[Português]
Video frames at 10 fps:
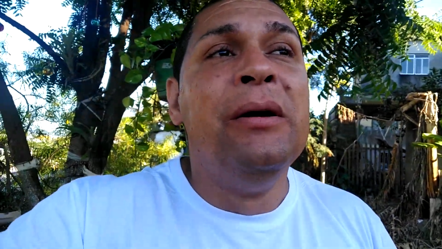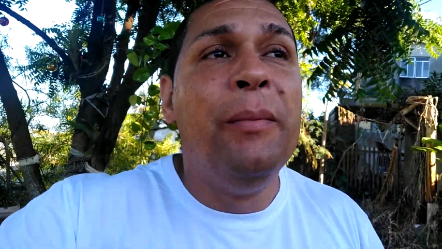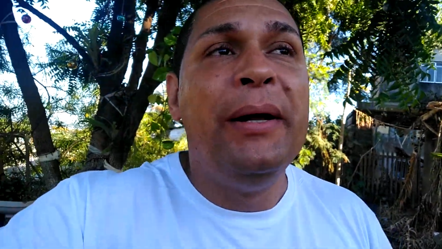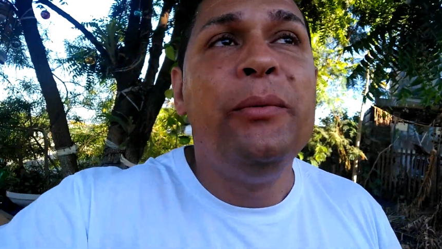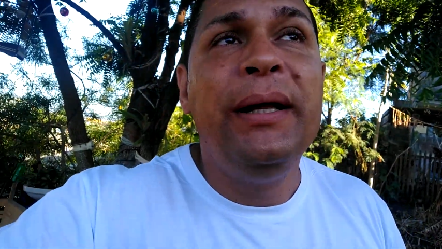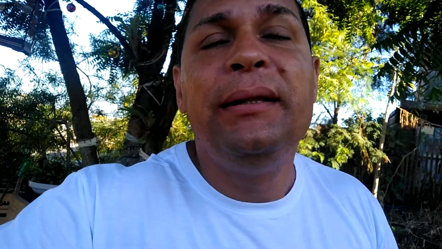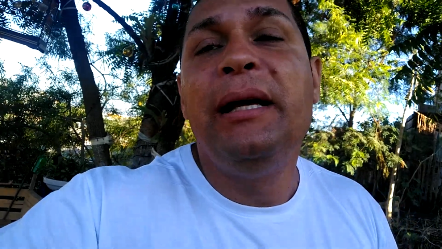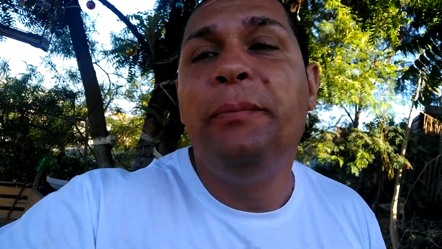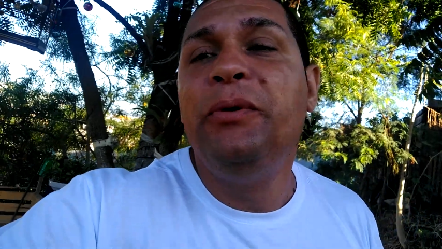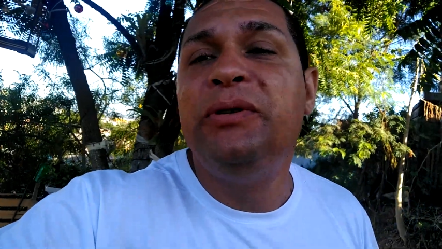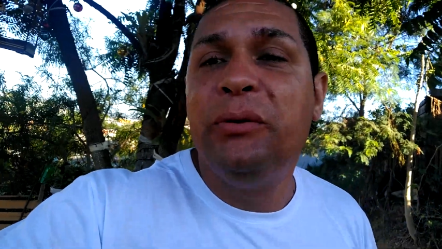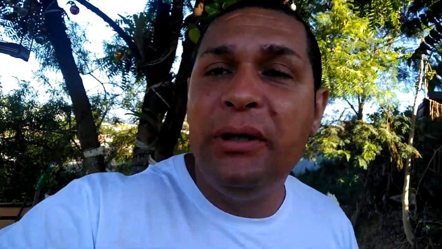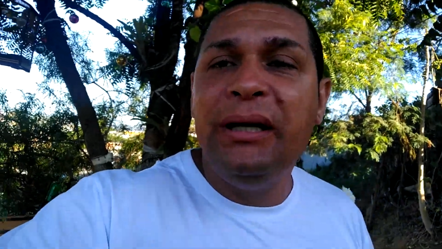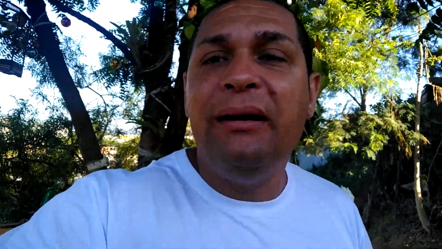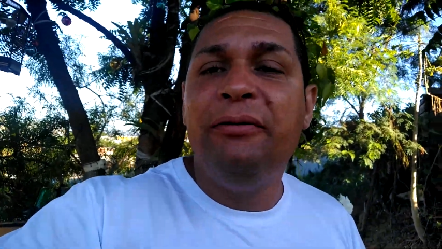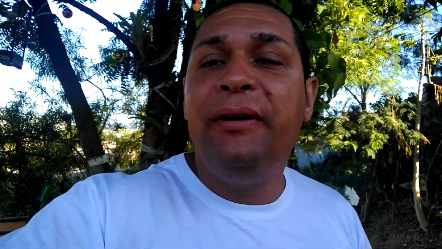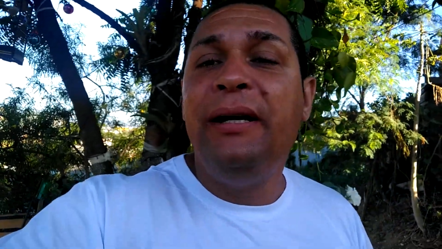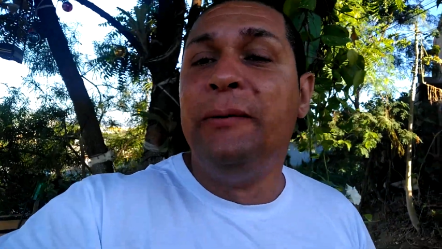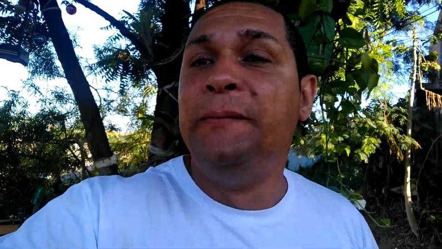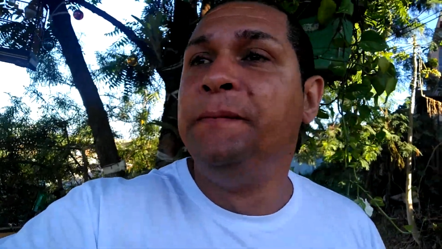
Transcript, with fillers: mas não é tempo do seu trincaferro.